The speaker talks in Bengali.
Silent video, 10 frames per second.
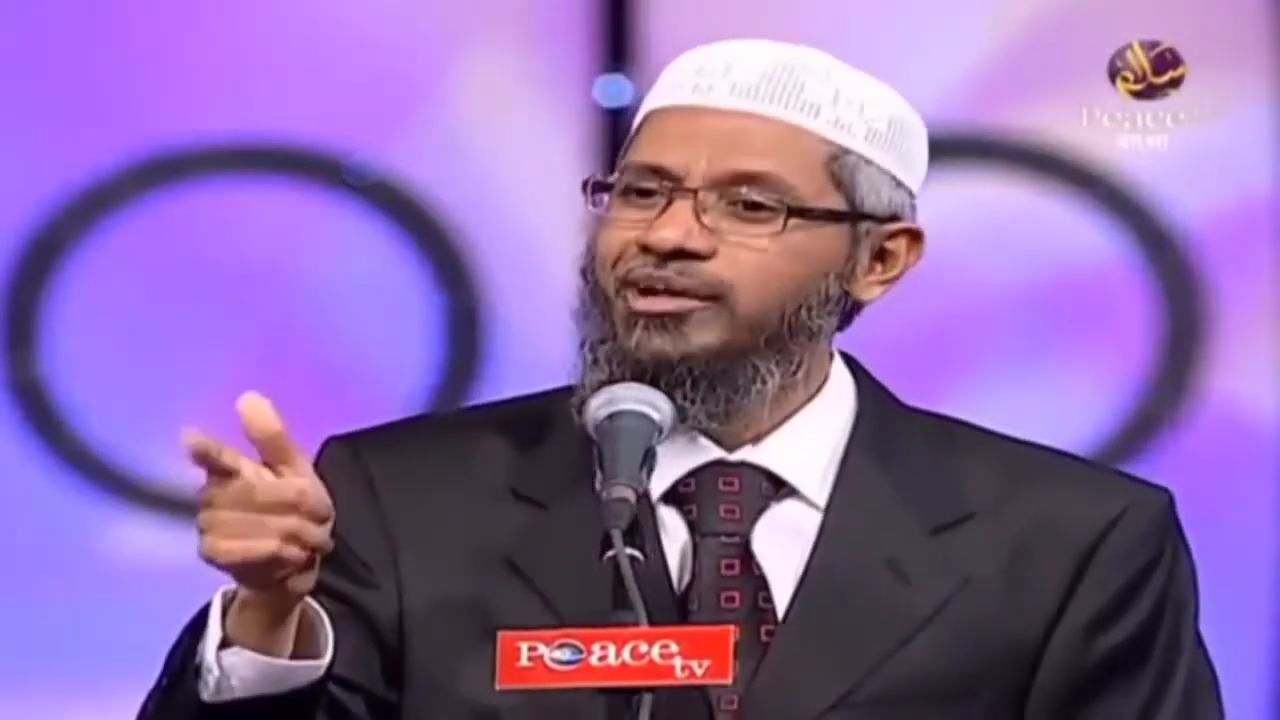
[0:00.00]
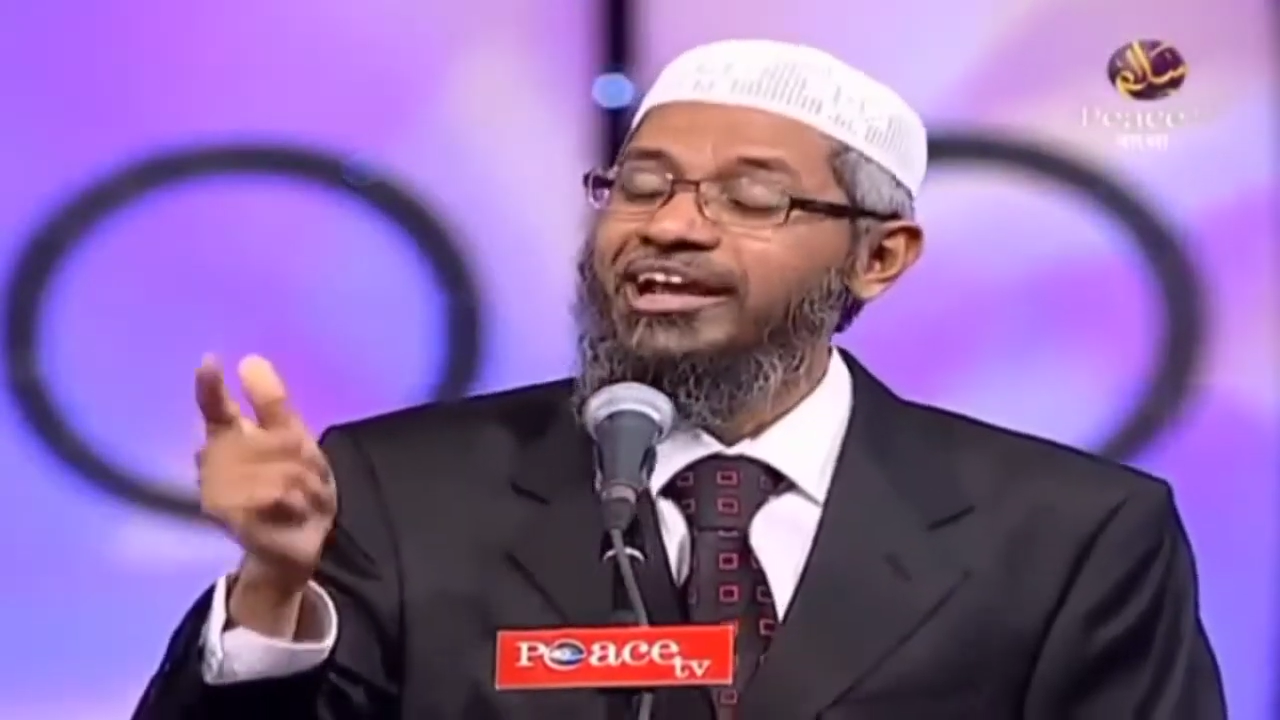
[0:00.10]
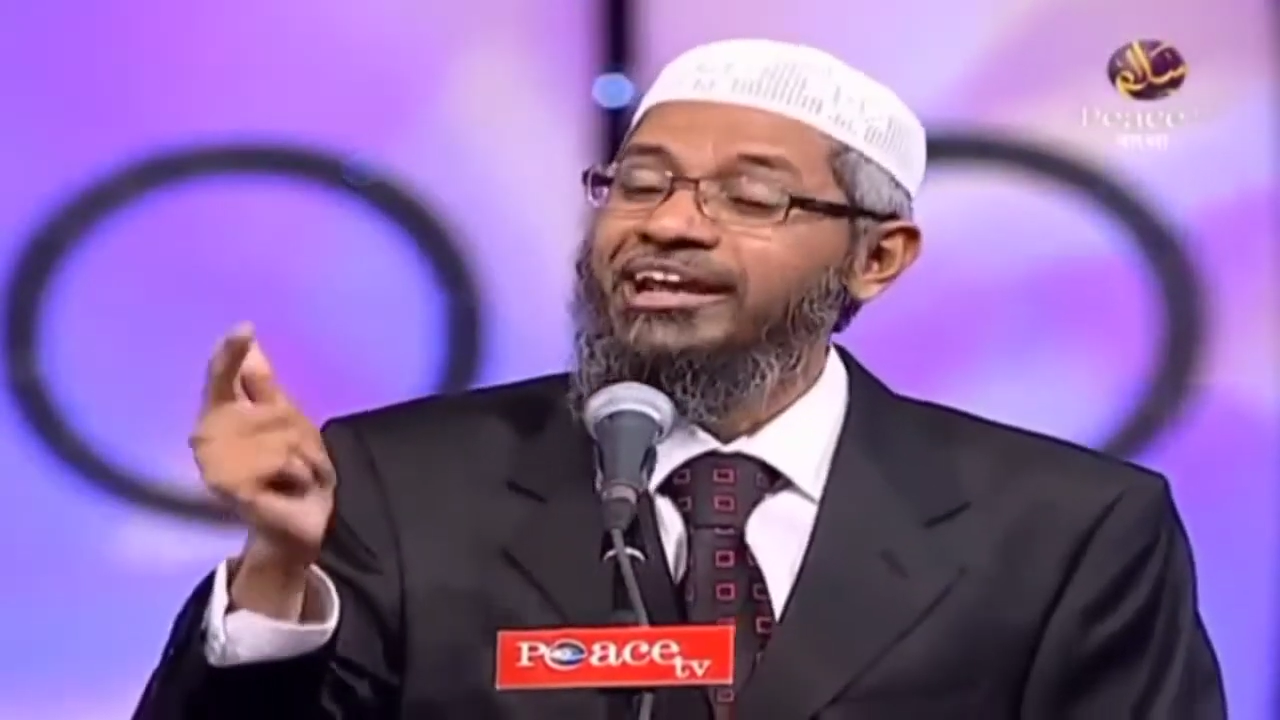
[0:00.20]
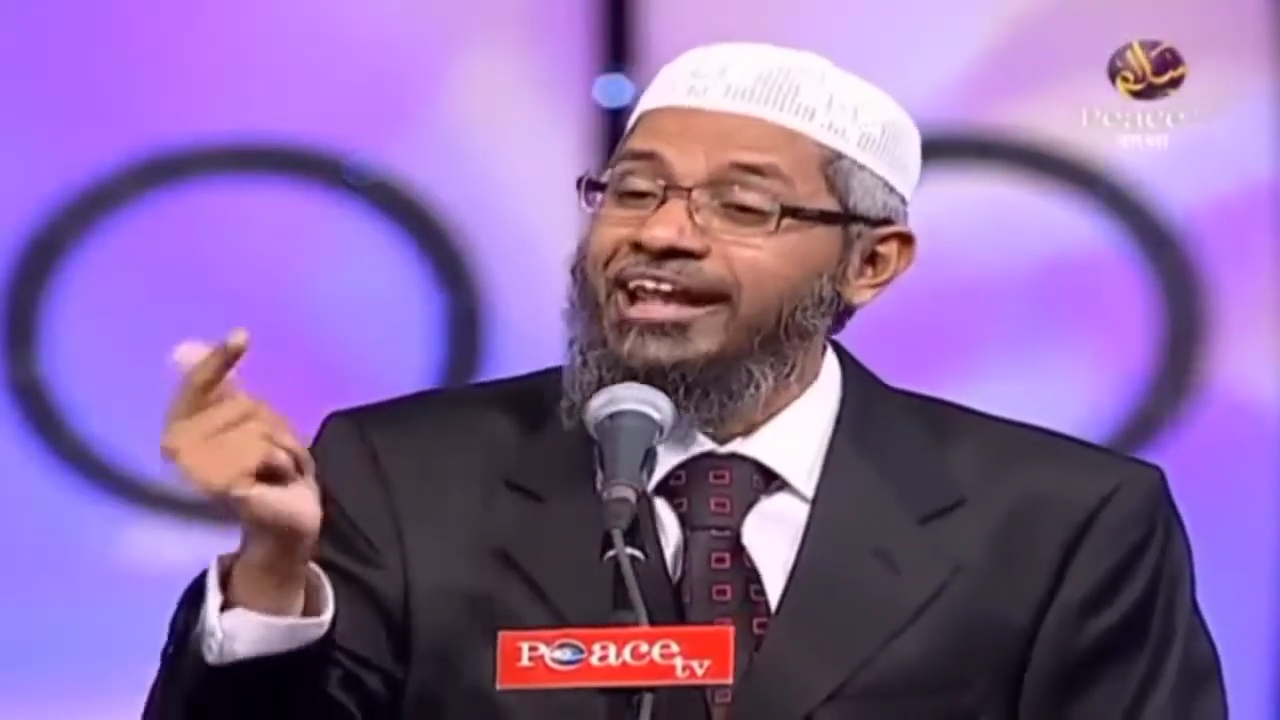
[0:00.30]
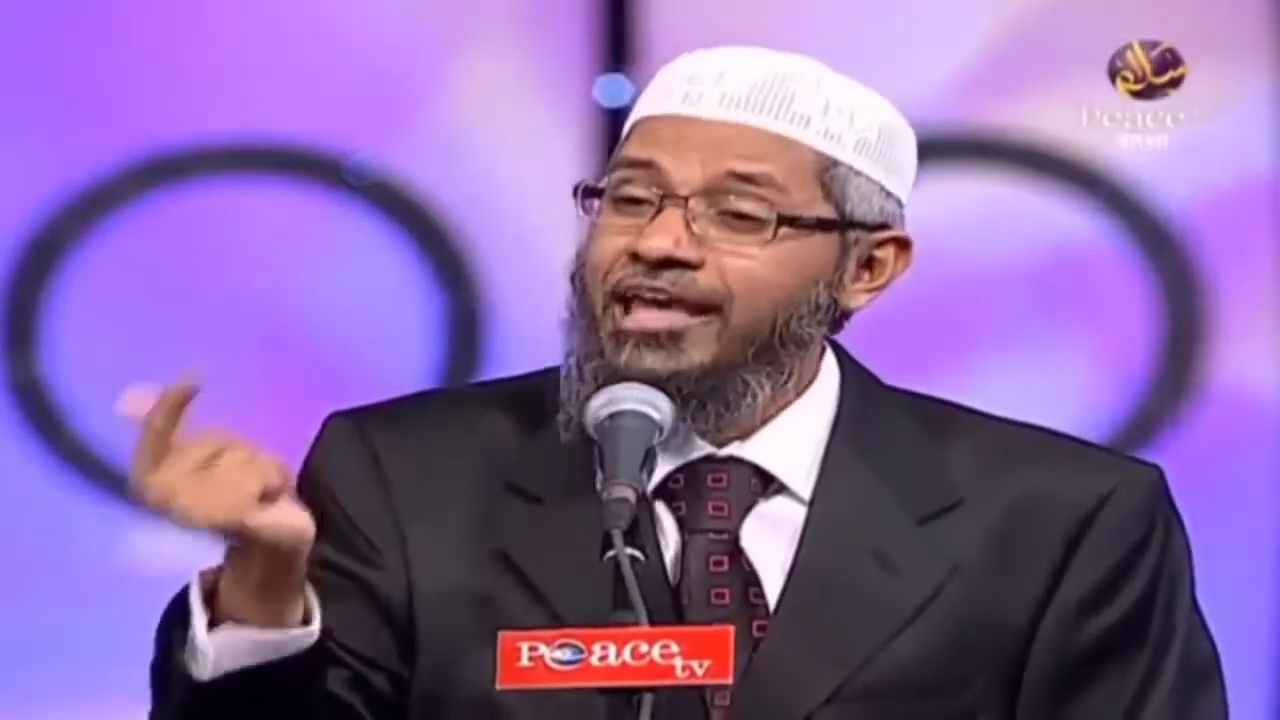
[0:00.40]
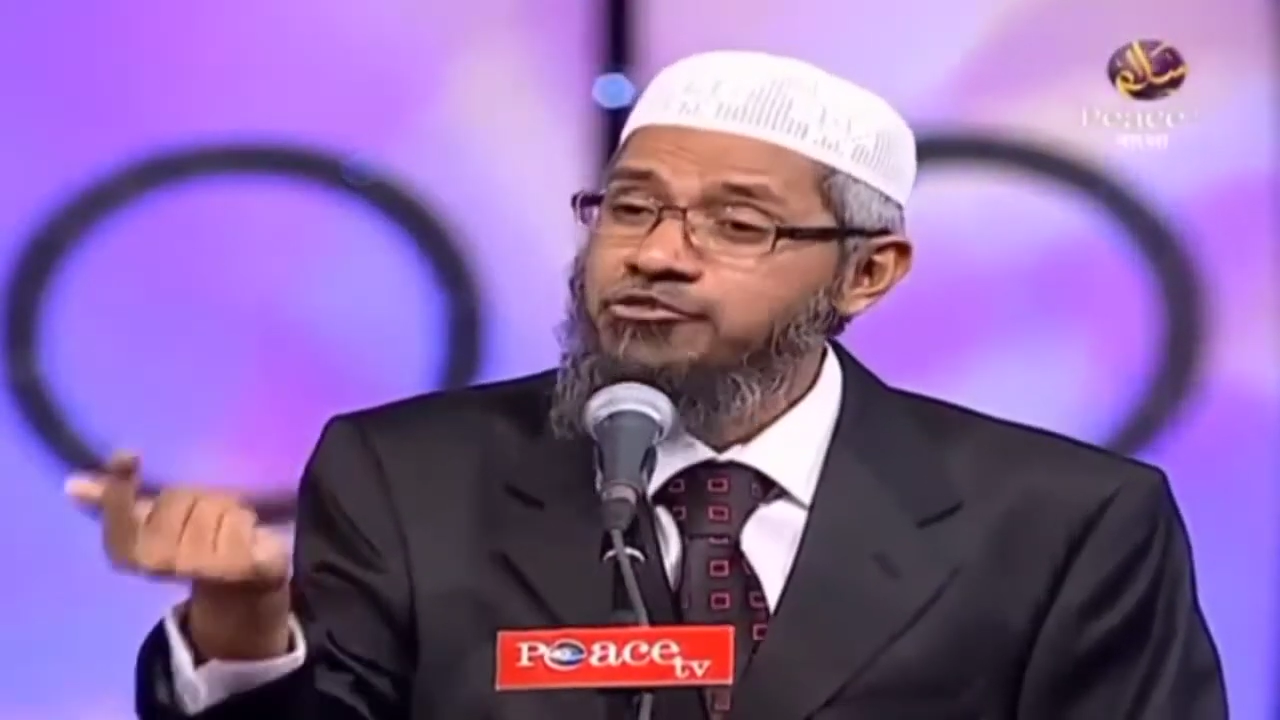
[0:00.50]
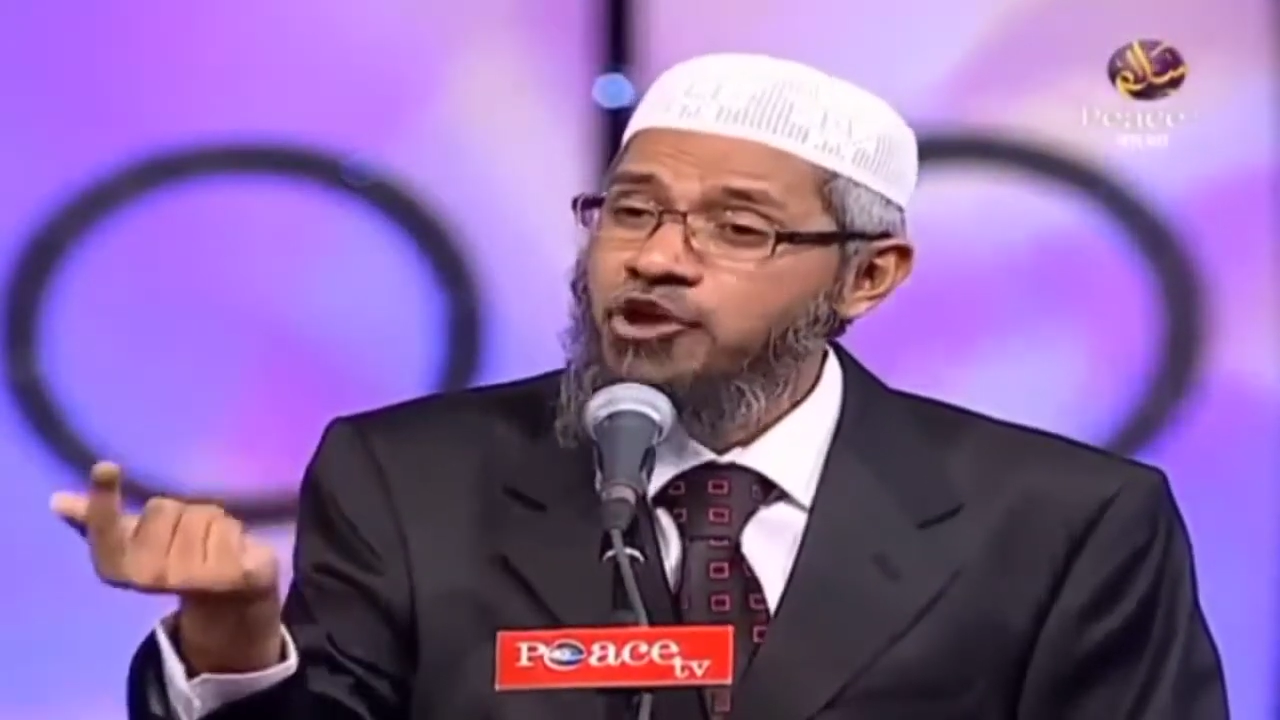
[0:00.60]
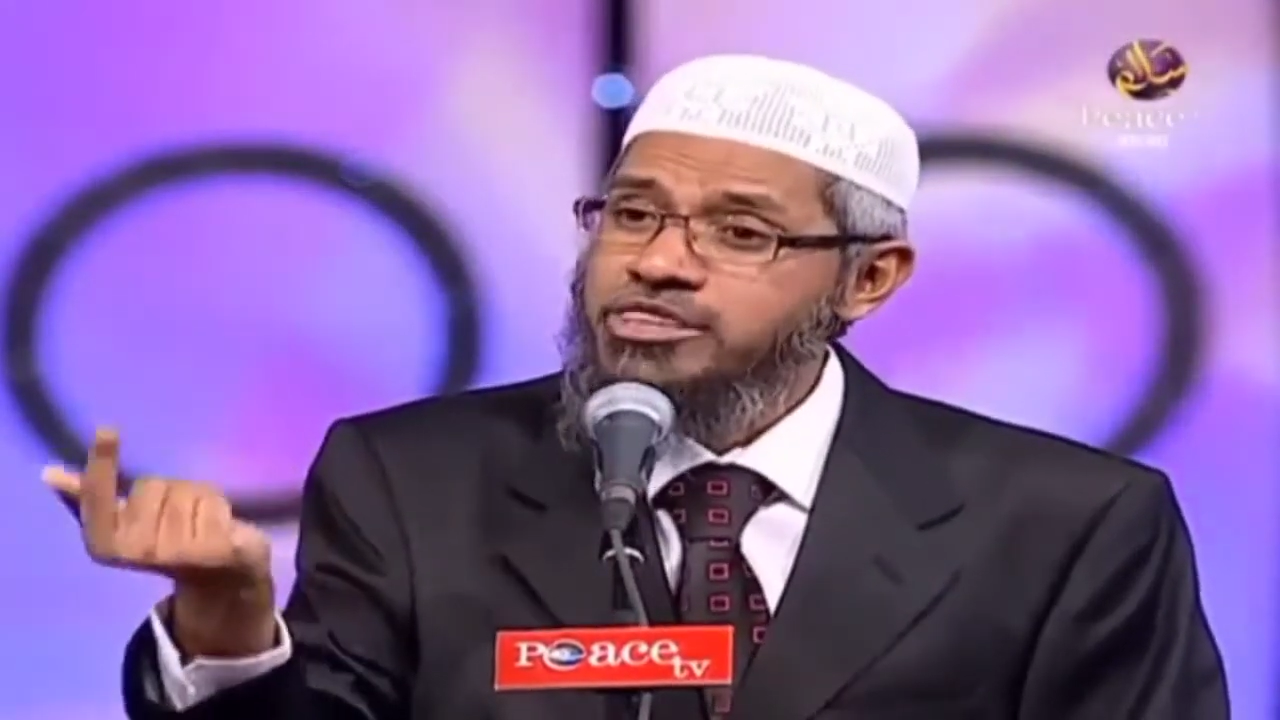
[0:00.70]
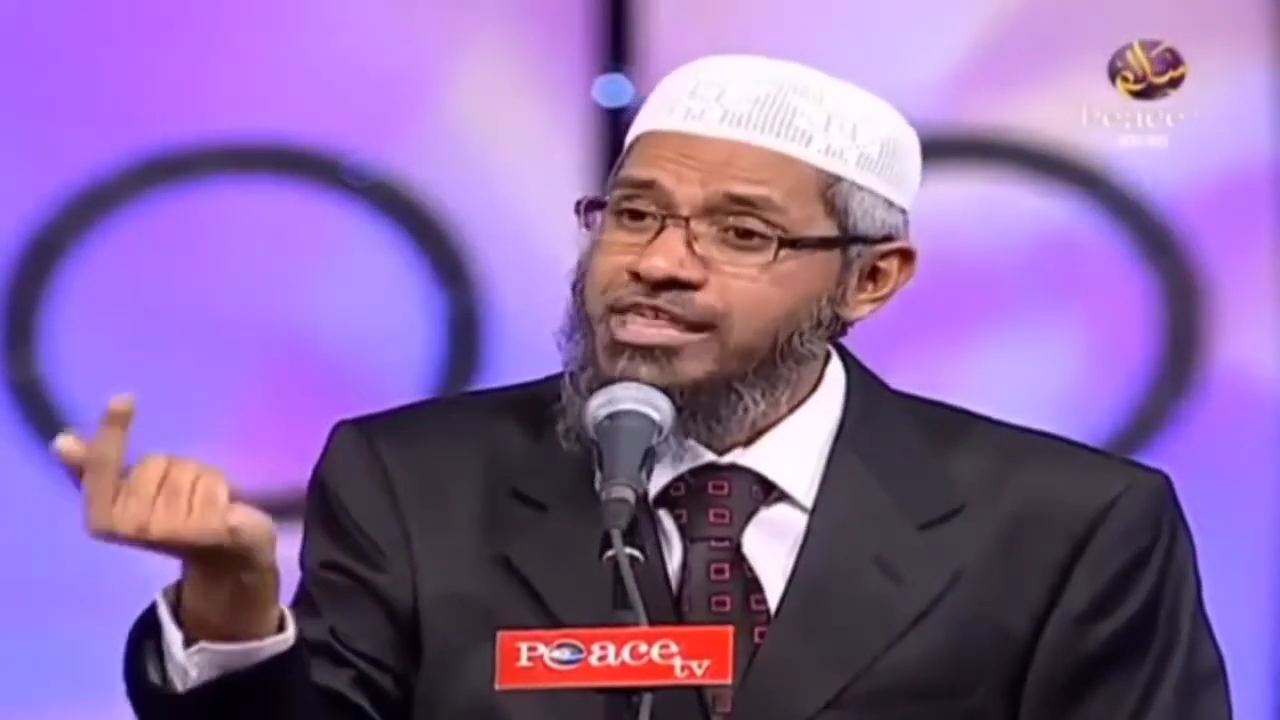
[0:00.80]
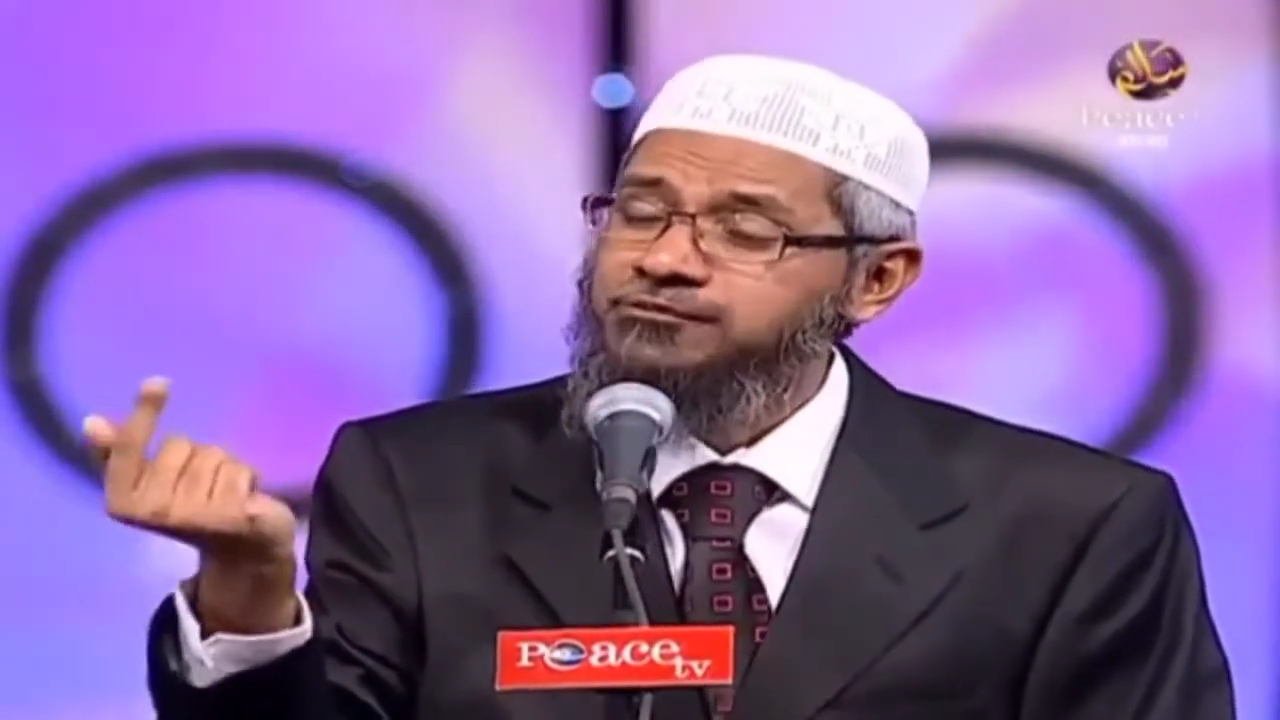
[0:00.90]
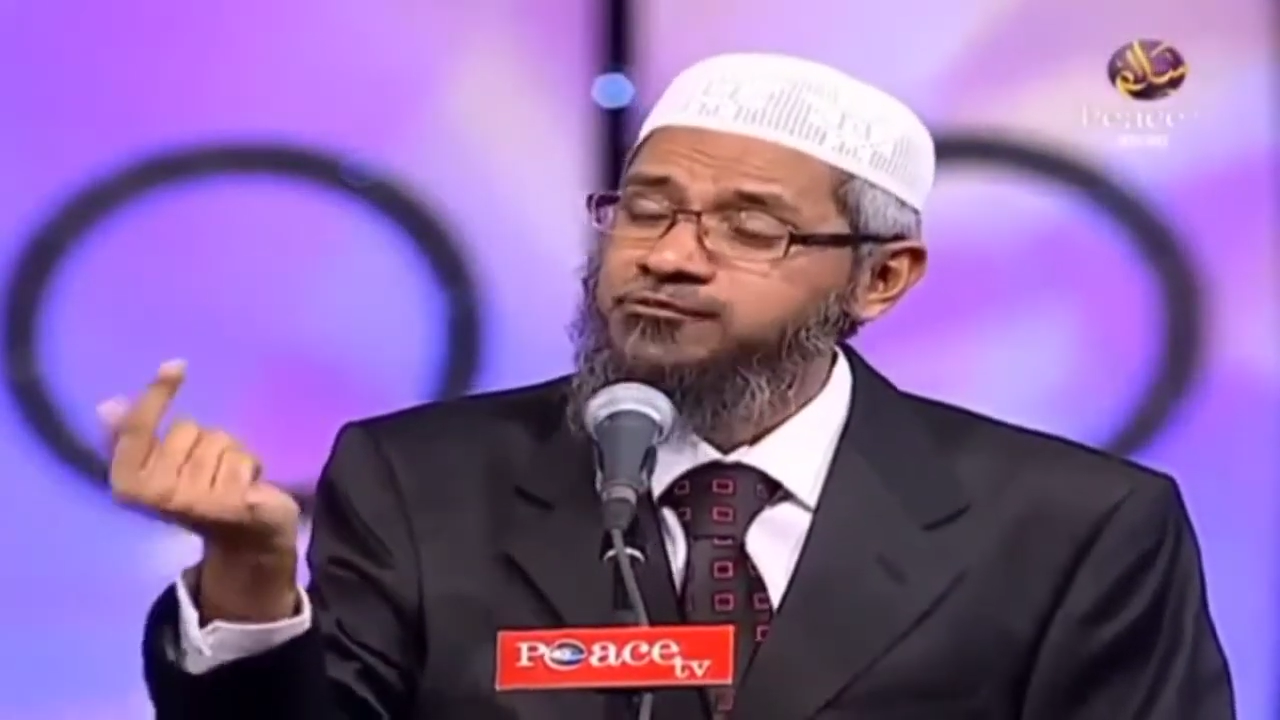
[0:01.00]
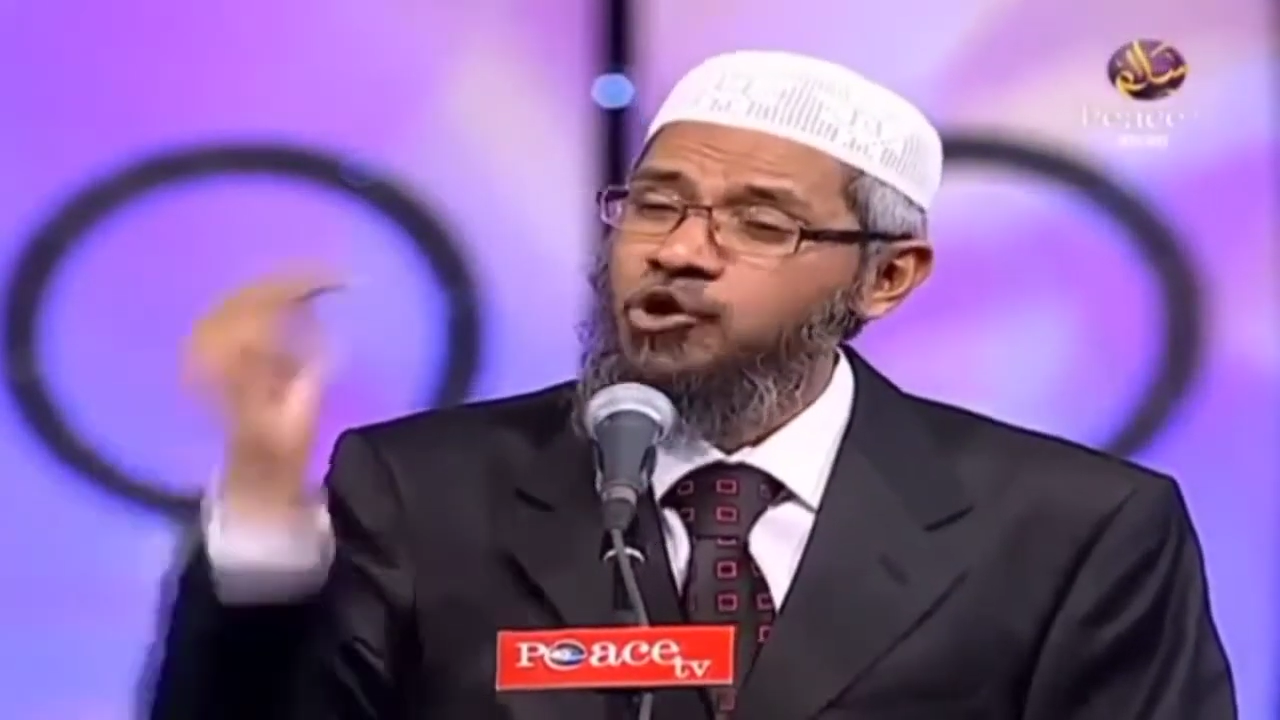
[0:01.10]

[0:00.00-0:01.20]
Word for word: নিজেকে এতটা